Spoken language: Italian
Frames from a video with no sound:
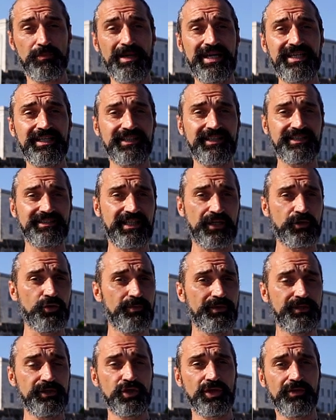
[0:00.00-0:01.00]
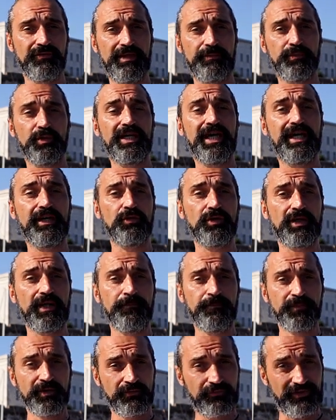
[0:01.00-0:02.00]
ma in realtà, come dicevamo, l'ancora
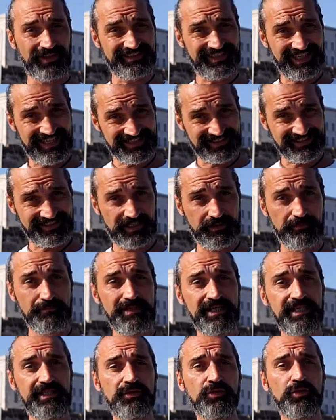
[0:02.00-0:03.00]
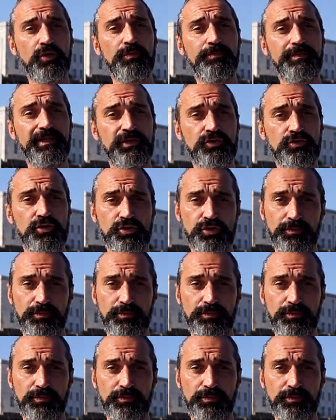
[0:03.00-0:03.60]
fa testa meglio o peggio,